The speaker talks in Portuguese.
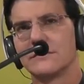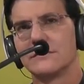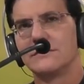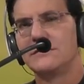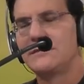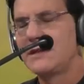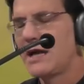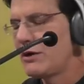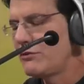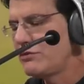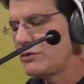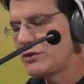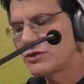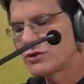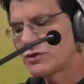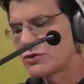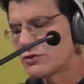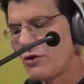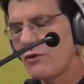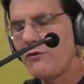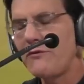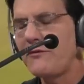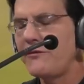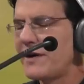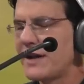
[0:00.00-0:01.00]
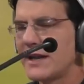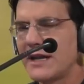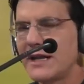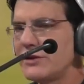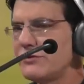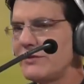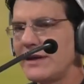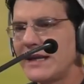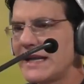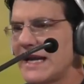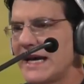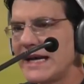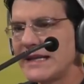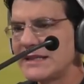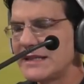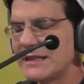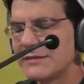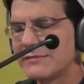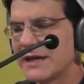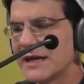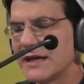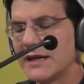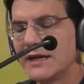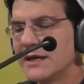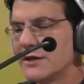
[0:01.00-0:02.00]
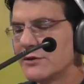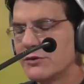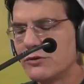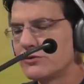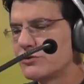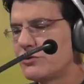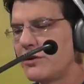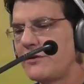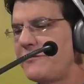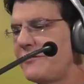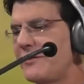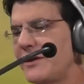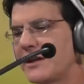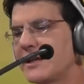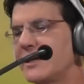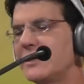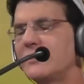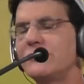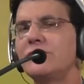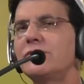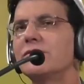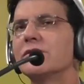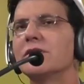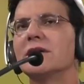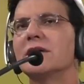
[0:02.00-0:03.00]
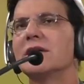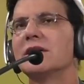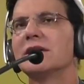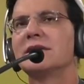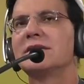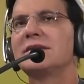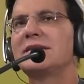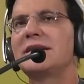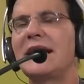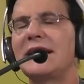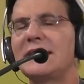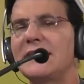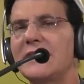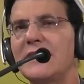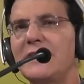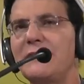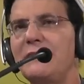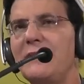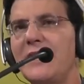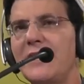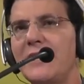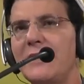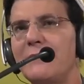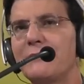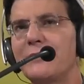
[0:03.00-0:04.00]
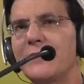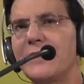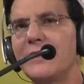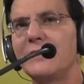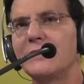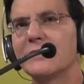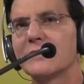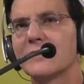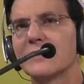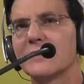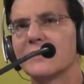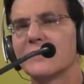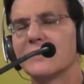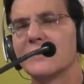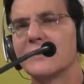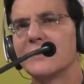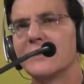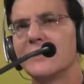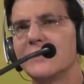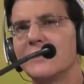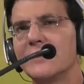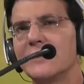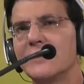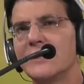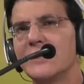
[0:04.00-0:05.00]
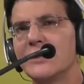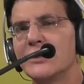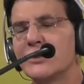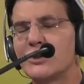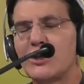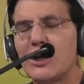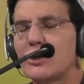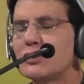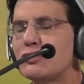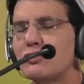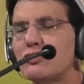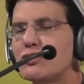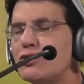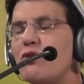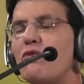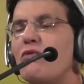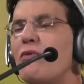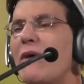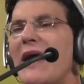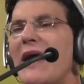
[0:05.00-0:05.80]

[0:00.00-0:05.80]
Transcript: Não estou falando anátema, não estou falando nada que me arrependa. Jesus não